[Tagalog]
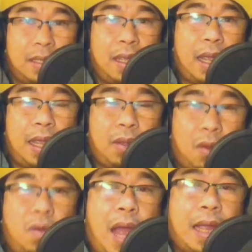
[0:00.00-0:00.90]
eh,
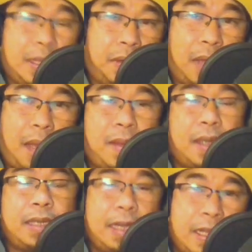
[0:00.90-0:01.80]
kulong ka agad yon
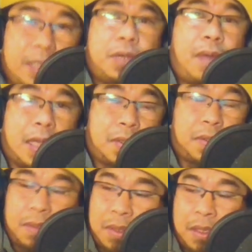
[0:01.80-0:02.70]
habang nililitis yung
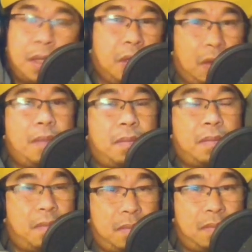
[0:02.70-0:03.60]
kaso. Yun ang
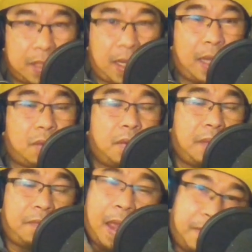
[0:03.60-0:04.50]
masakit kung
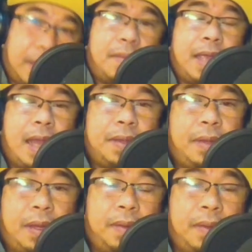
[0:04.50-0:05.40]
if ever na mangyari
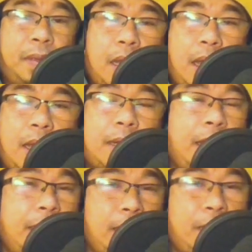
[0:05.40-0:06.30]
yon Ano? Ang
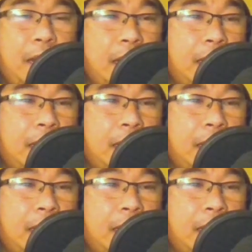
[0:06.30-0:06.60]
realidad mga